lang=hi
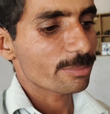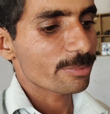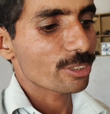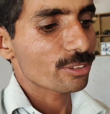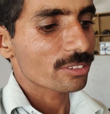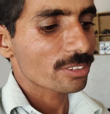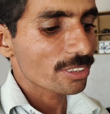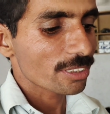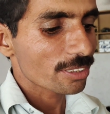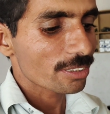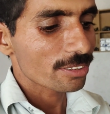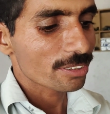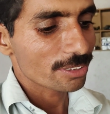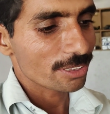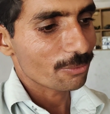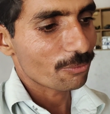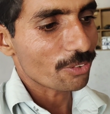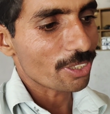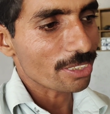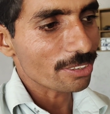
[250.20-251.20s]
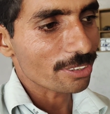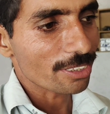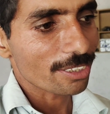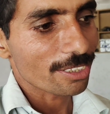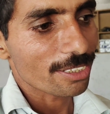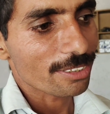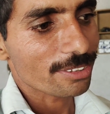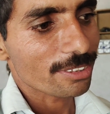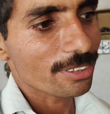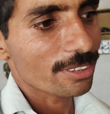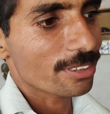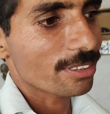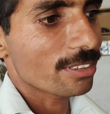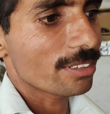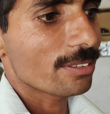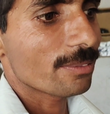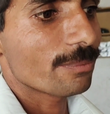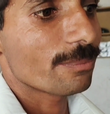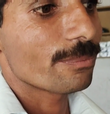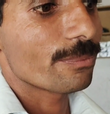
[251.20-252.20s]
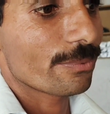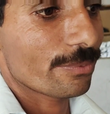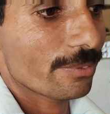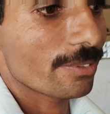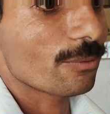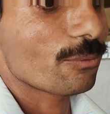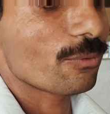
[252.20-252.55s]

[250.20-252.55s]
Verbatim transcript: किस्में होती है हाँ। फानक गैस है फानक